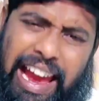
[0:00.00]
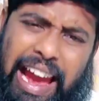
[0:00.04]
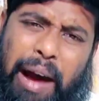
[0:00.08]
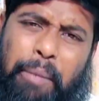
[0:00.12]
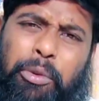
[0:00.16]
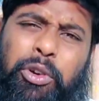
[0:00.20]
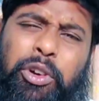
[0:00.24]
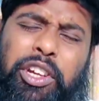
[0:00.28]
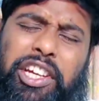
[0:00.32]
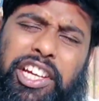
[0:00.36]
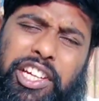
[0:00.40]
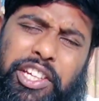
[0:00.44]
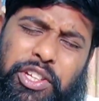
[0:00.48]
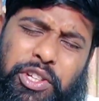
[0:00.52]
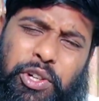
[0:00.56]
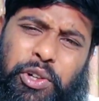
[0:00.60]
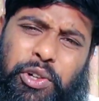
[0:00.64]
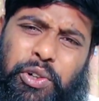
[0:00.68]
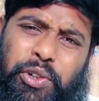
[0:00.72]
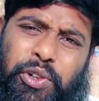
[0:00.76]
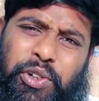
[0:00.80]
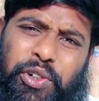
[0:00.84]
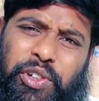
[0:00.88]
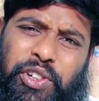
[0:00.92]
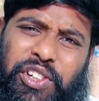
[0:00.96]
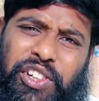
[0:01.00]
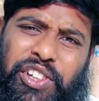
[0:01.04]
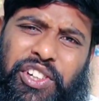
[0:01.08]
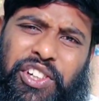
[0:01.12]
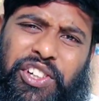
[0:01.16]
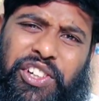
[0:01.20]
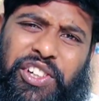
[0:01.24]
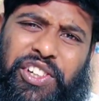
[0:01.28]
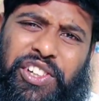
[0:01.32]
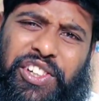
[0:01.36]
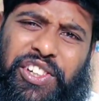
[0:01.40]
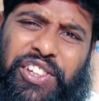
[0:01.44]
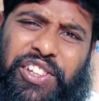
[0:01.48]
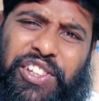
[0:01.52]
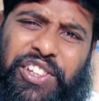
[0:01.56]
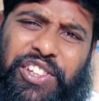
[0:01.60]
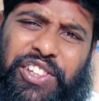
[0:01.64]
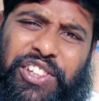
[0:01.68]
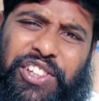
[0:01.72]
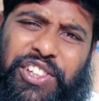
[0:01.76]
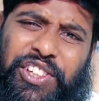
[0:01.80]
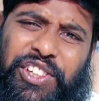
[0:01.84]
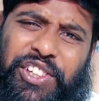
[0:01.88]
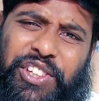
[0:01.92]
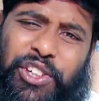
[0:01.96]
এমনই কিছু
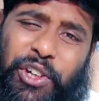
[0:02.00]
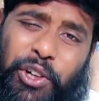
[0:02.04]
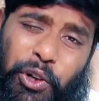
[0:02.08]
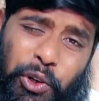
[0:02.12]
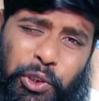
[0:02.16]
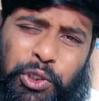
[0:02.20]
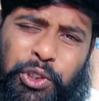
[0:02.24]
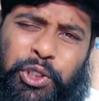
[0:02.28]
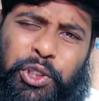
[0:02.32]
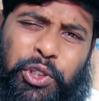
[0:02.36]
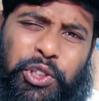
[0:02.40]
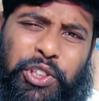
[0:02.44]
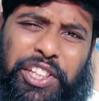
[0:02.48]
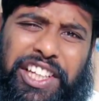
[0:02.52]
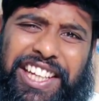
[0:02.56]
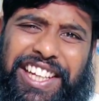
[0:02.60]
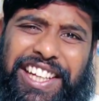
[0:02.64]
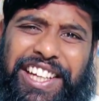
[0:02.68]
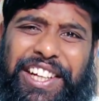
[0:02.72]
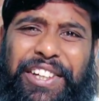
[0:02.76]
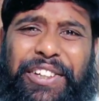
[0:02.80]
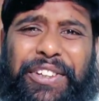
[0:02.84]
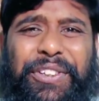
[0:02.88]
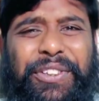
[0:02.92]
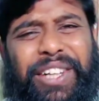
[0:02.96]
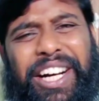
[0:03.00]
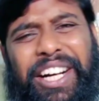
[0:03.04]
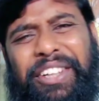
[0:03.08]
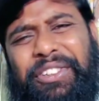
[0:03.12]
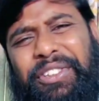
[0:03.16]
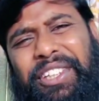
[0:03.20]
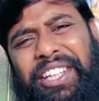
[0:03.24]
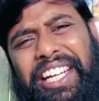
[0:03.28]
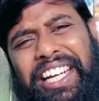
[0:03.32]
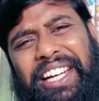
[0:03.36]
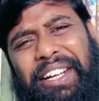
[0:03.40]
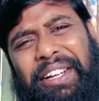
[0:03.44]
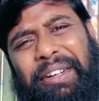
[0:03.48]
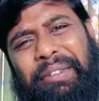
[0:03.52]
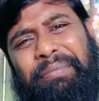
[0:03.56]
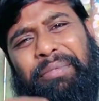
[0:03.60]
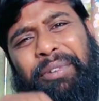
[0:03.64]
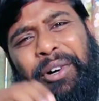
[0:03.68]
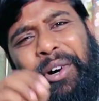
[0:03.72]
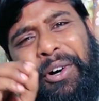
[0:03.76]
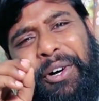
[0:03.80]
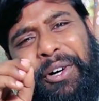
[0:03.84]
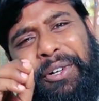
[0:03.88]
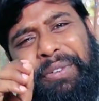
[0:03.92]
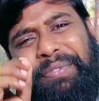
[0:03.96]
ঔষধি গুণাগুণে
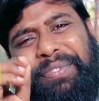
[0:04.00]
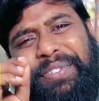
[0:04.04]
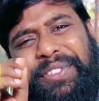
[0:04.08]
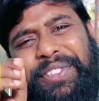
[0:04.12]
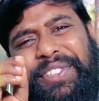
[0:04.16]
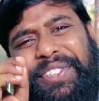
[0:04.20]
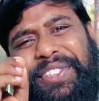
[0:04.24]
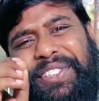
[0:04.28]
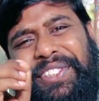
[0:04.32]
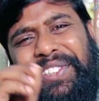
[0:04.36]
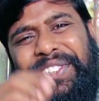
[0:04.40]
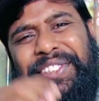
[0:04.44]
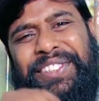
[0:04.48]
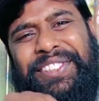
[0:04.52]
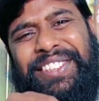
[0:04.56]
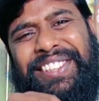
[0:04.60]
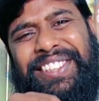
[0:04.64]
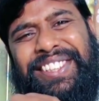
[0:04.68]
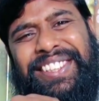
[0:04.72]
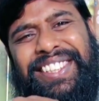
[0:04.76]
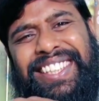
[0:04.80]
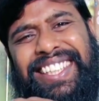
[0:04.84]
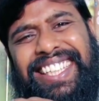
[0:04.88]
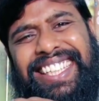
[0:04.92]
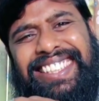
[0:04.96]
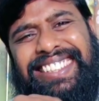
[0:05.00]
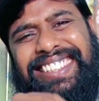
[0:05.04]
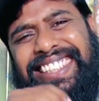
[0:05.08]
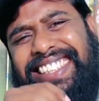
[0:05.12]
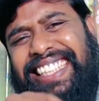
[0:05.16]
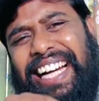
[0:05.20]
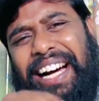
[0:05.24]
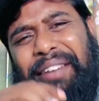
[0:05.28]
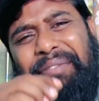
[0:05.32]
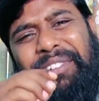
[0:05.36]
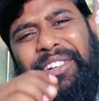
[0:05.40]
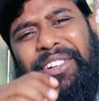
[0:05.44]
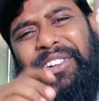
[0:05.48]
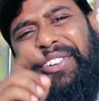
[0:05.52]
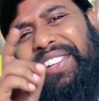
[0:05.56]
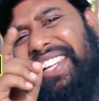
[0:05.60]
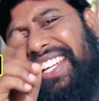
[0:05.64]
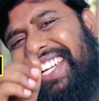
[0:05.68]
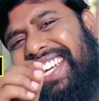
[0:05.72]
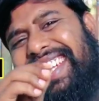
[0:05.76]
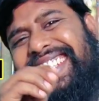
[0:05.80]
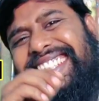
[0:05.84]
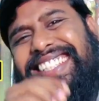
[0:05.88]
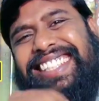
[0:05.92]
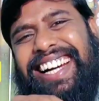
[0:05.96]
ভরপূর্ণ যেটা আমরা
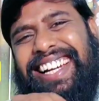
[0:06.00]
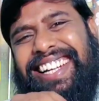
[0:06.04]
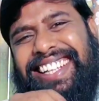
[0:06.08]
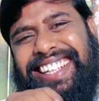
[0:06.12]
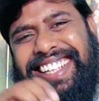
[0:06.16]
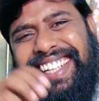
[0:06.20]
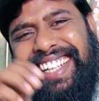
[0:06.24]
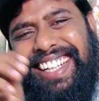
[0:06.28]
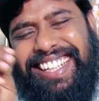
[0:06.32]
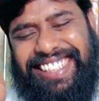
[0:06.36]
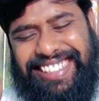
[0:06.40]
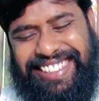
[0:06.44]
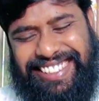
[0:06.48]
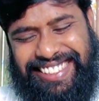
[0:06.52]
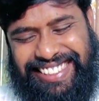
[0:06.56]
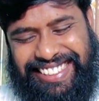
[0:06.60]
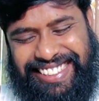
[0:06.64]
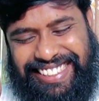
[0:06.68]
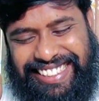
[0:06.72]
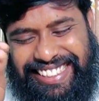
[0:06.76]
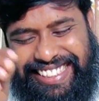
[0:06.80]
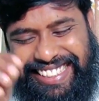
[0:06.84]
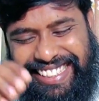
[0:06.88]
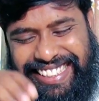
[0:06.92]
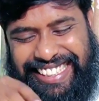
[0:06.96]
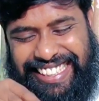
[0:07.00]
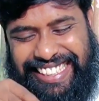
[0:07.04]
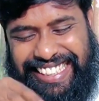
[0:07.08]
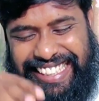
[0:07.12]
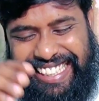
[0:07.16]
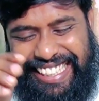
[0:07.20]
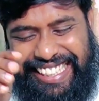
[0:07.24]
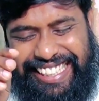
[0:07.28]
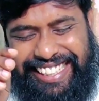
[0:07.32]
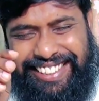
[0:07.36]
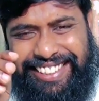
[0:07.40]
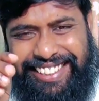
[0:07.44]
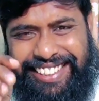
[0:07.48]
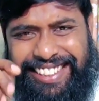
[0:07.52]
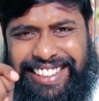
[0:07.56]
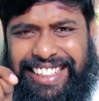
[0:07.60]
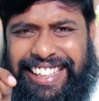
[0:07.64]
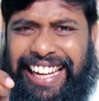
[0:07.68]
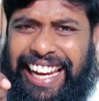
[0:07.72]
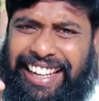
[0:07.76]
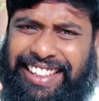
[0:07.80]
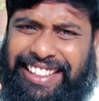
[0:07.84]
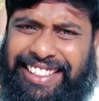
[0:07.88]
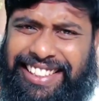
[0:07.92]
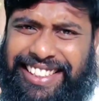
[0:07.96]
অনেকেই জানি না
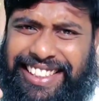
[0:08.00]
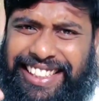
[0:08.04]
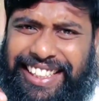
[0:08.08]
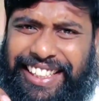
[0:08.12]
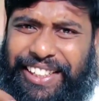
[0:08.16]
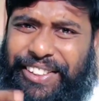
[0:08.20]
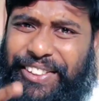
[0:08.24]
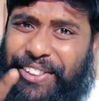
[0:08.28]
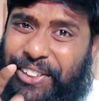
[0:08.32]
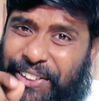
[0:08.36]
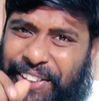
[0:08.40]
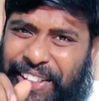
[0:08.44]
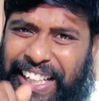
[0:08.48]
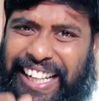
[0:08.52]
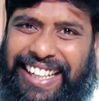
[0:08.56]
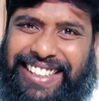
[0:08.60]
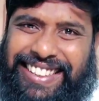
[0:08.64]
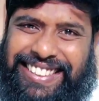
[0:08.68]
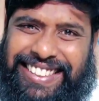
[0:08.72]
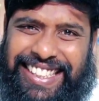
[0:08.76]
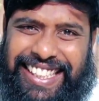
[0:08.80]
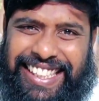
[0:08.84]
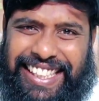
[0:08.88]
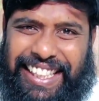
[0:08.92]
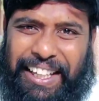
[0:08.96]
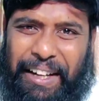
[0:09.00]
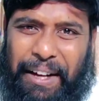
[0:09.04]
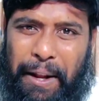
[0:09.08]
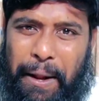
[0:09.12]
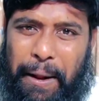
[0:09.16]
একটি কথা আছে